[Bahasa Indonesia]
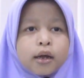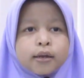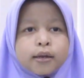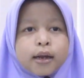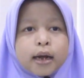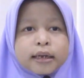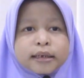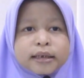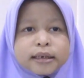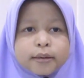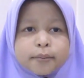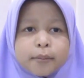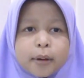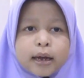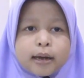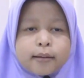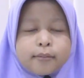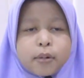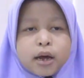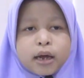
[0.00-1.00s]
Dan
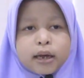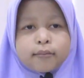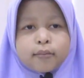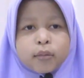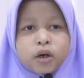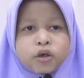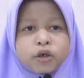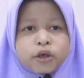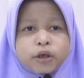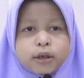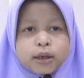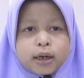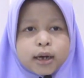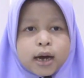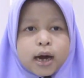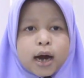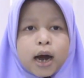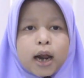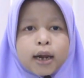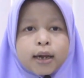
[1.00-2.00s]
sebaik-baik
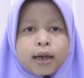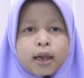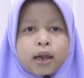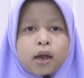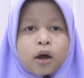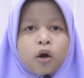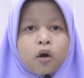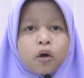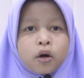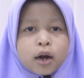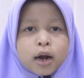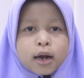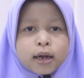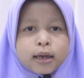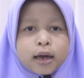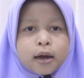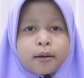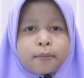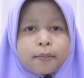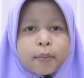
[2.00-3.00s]
manusia adalah orang
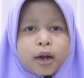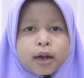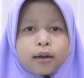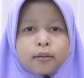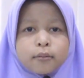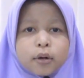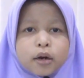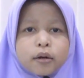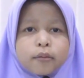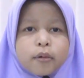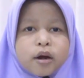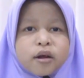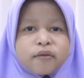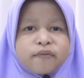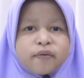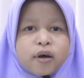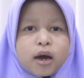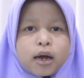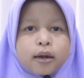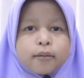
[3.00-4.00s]
yang paling
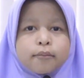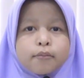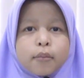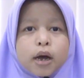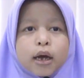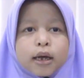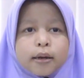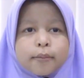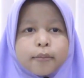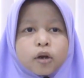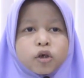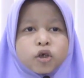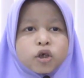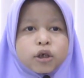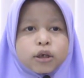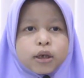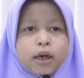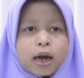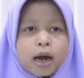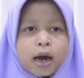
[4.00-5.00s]
bermanfaat bagi
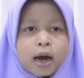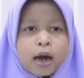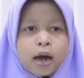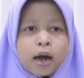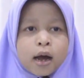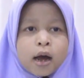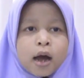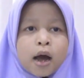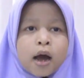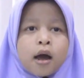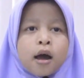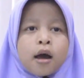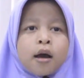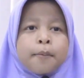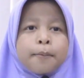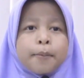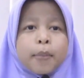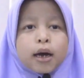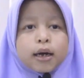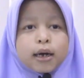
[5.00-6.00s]
manusia.
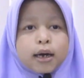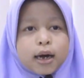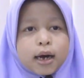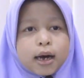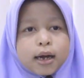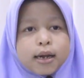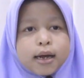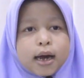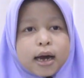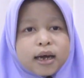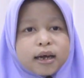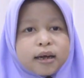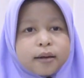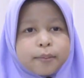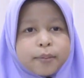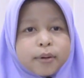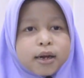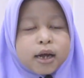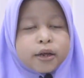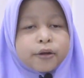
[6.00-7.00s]
Maka di akhir
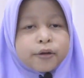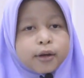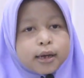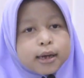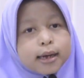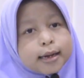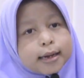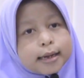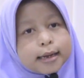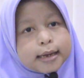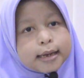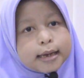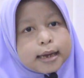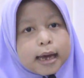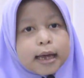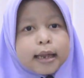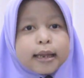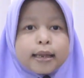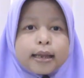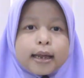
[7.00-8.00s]
pidato ini,
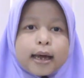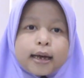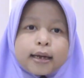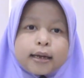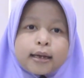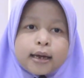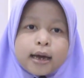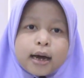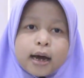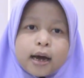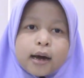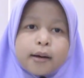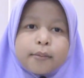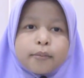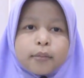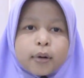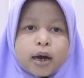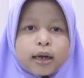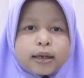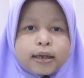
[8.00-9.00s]
saya
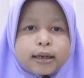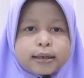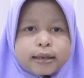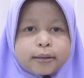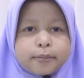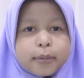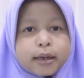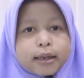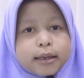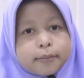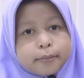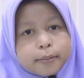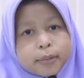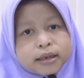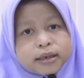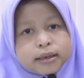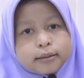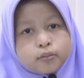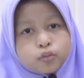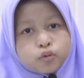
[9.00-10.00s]
mengajak
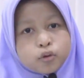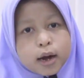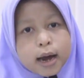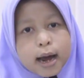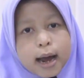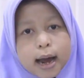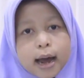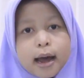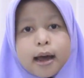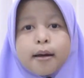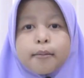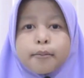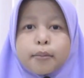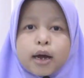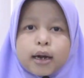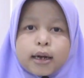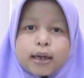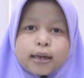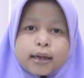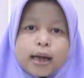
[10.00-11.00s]
teman-teman semua
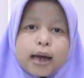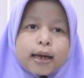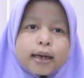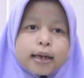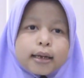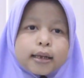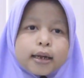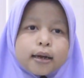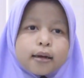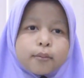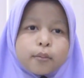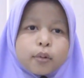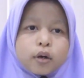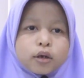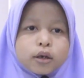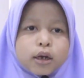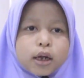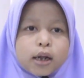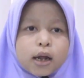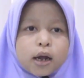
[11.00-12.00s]
marilah kita ber
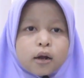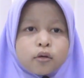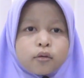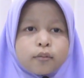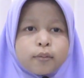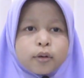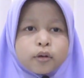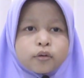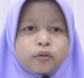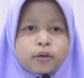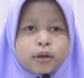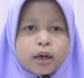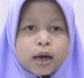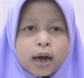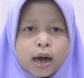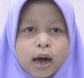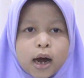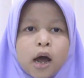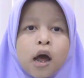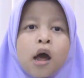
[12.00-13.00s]
selalu
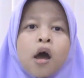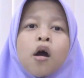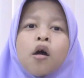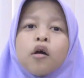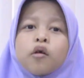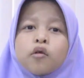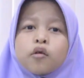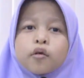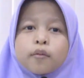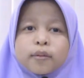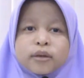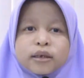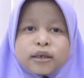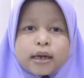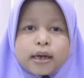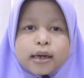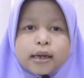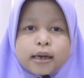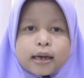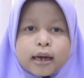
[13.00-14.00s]
berusaha untuk
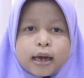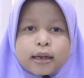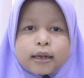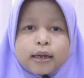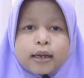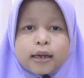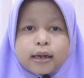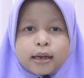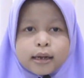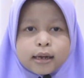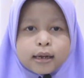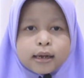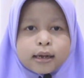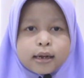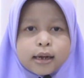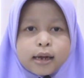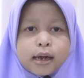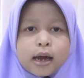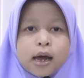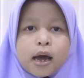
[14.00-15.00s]
menjadikan diri
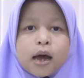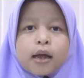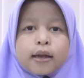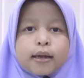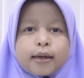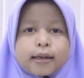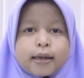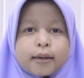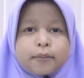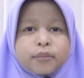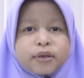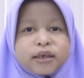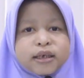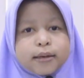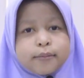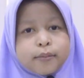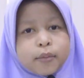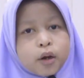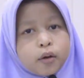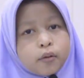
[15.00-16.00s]
ini tetap
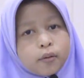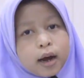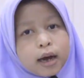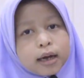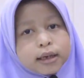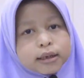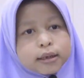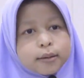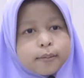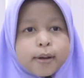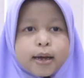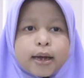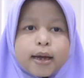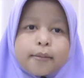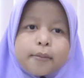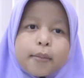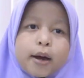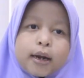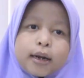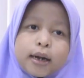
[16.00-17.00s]
istimewa
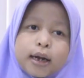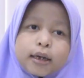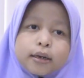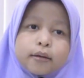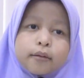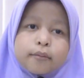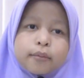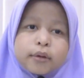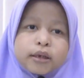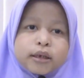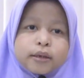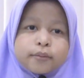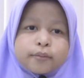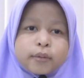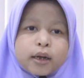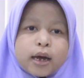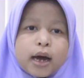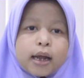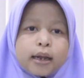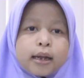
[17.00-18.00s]
sebagaimana
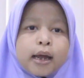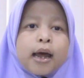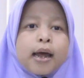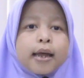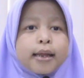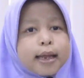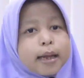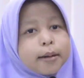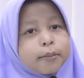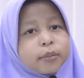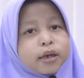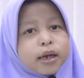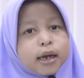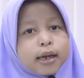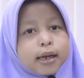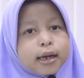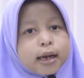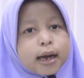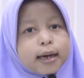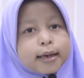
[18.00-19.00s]
penciptaan dan
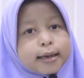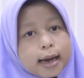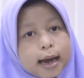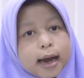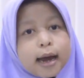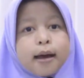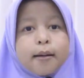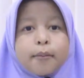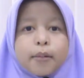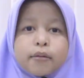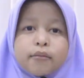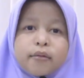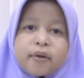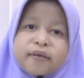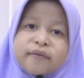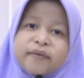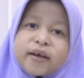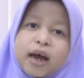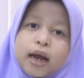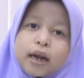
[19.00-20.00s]
menjadikannya
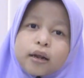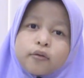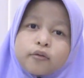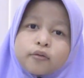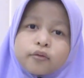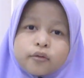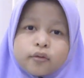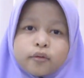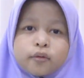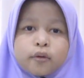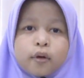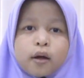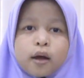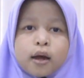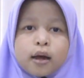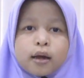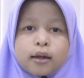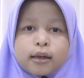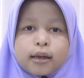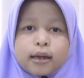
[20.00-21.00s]
bermanfaat untuk
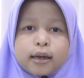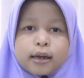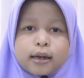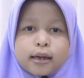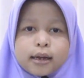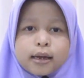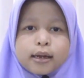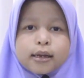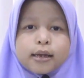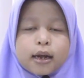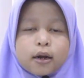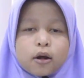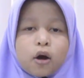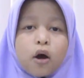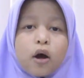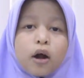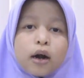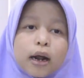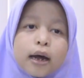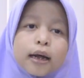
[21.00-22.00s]
diri dan
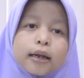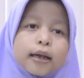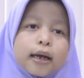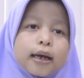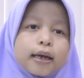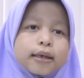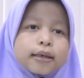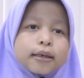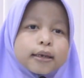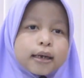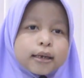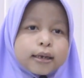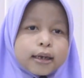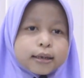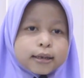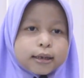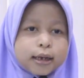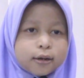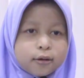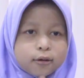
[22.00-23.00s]
orang lain serta
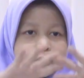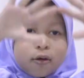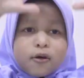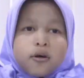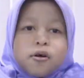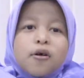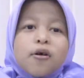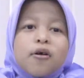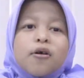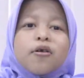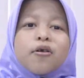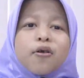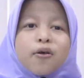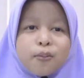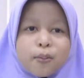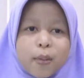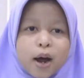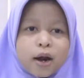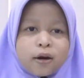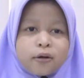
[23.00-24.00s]
seluruh
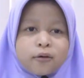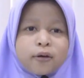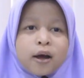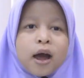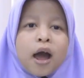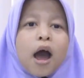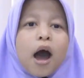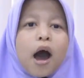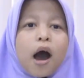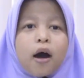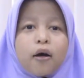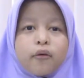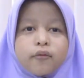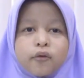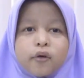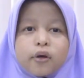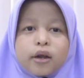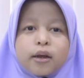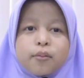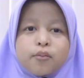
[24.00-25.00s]
makhluk
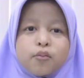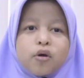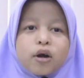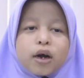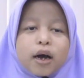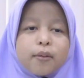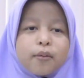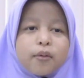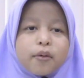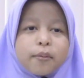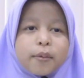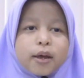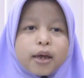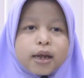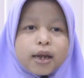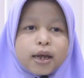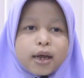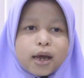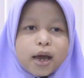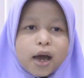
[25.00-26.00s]
Allah di muka bumi
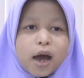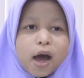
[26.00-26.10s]
ini.